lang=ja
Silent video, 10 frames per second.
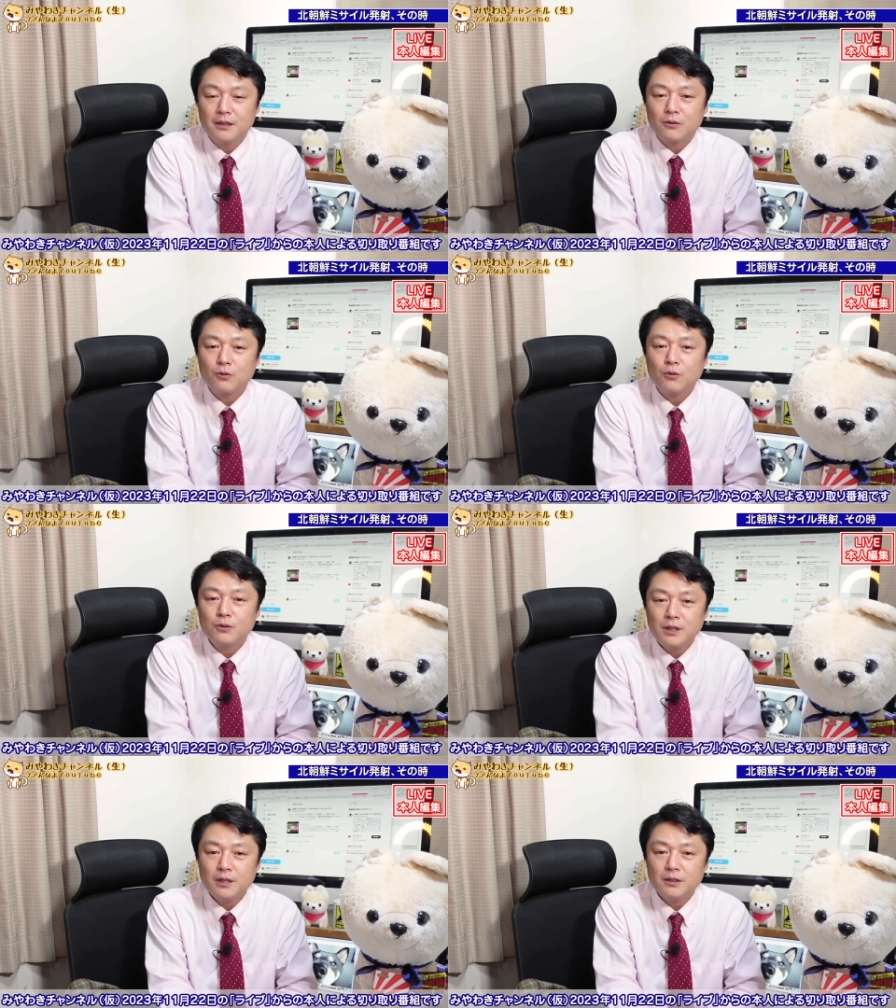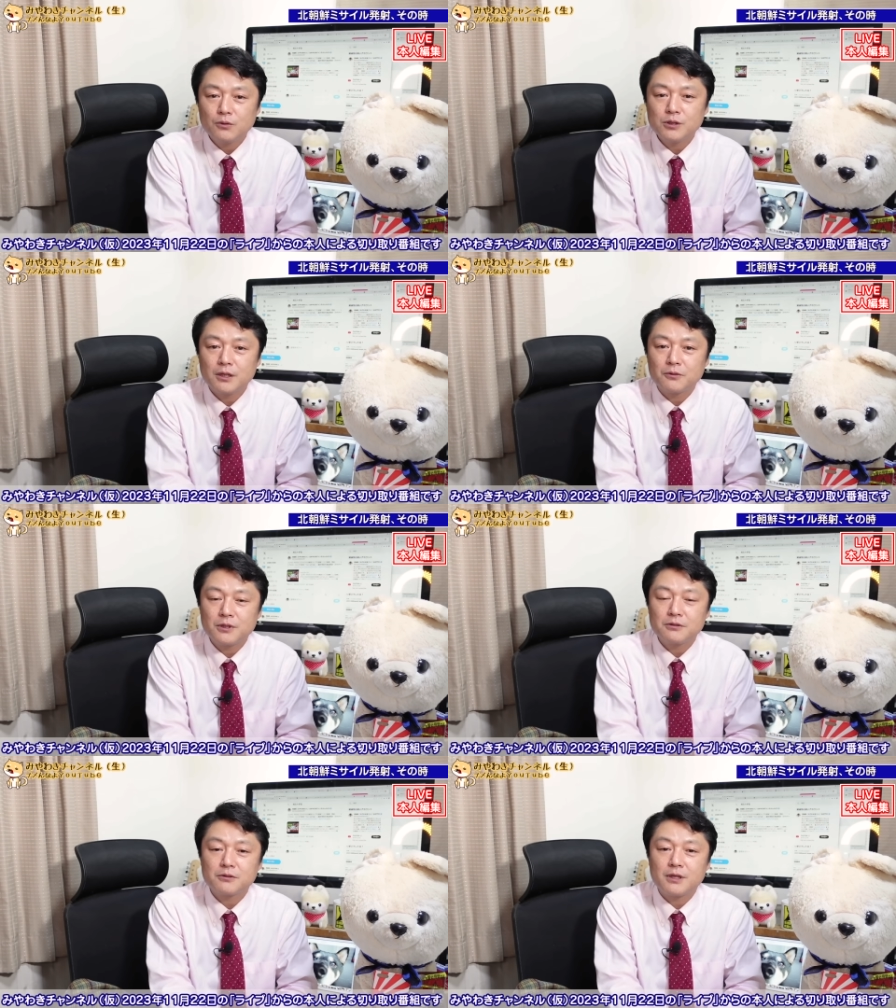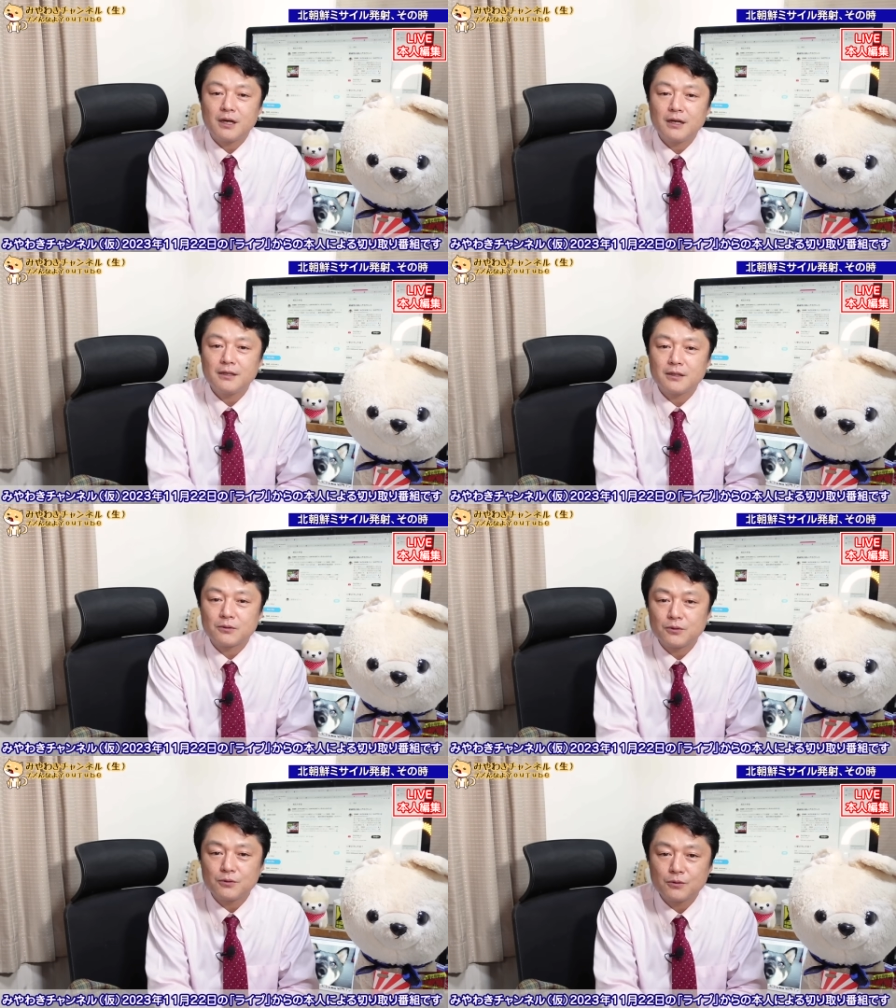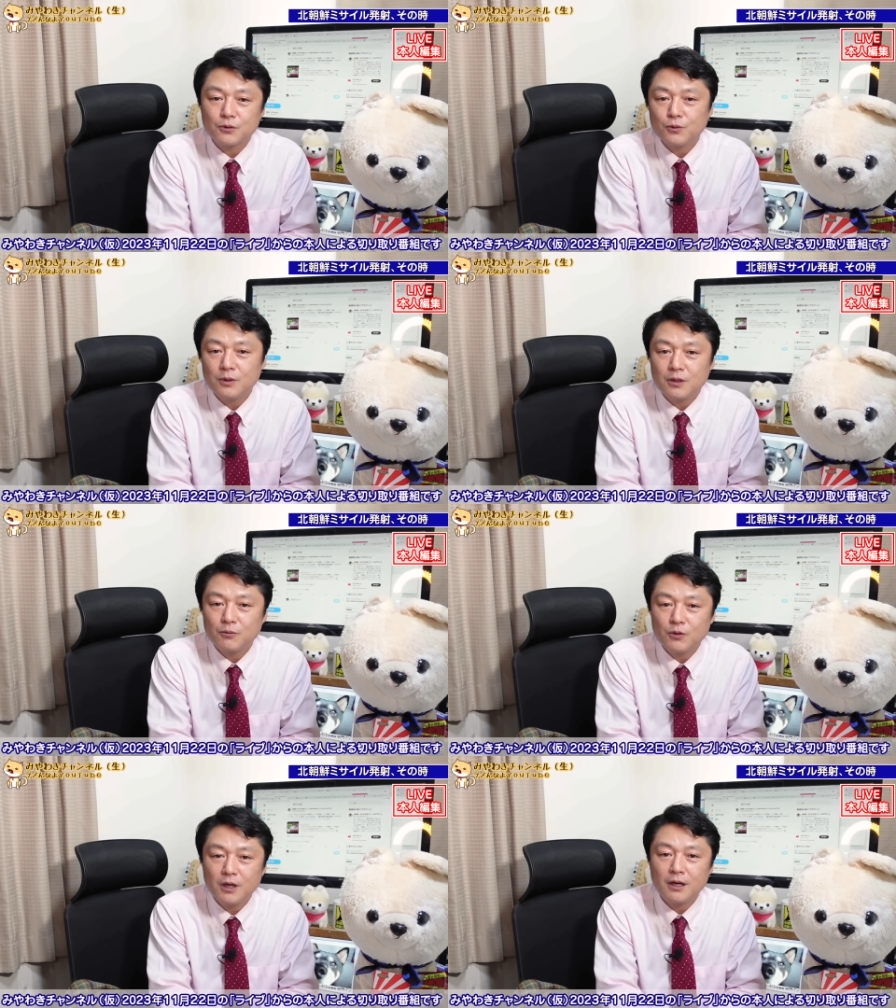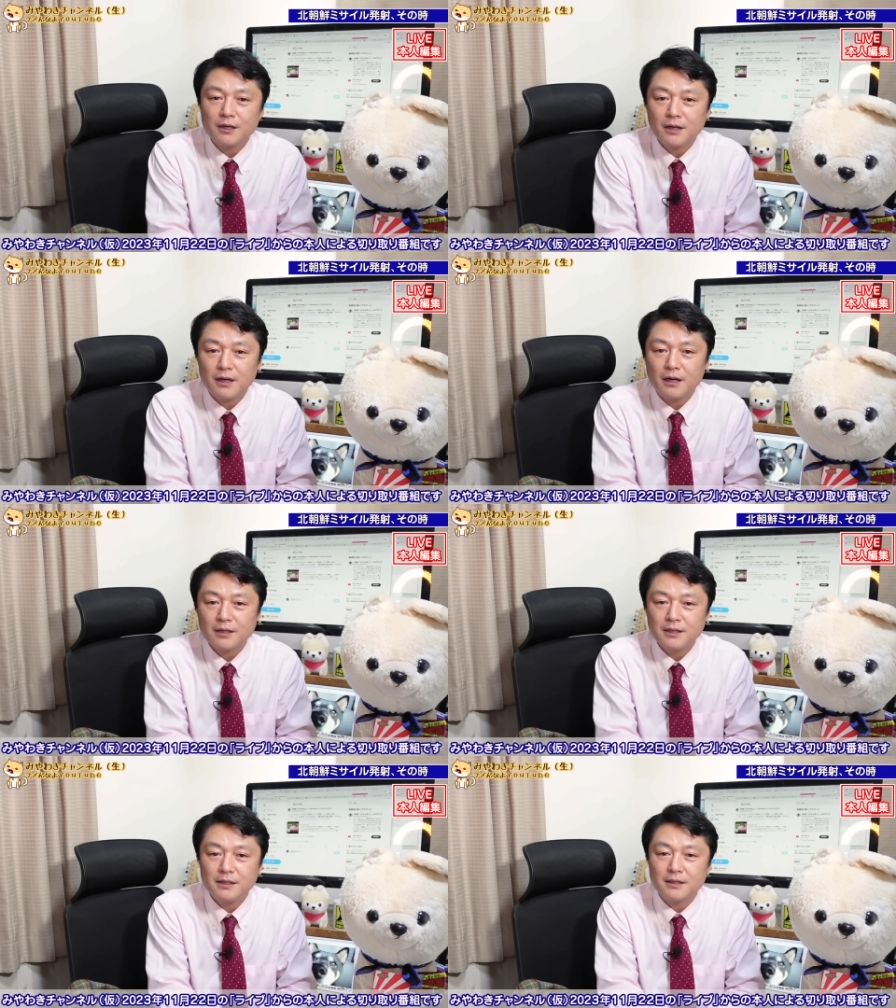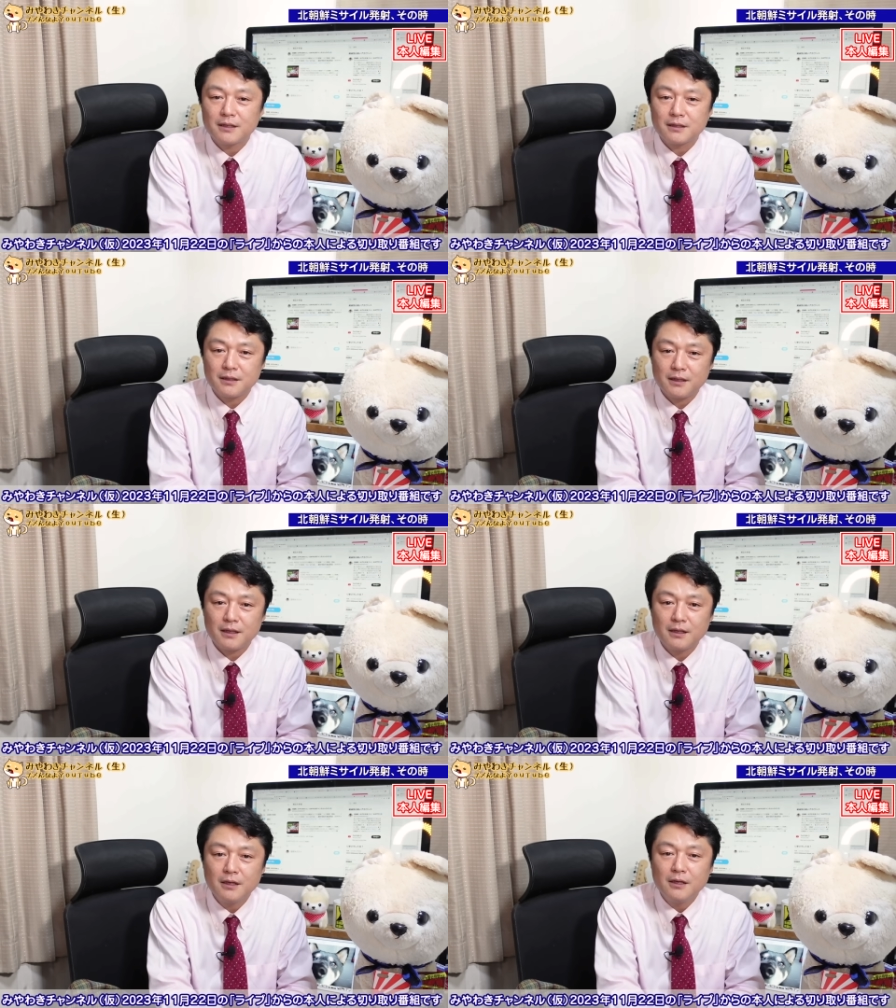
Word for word: ここにロシアの技術が入ったということはもはや明らかで、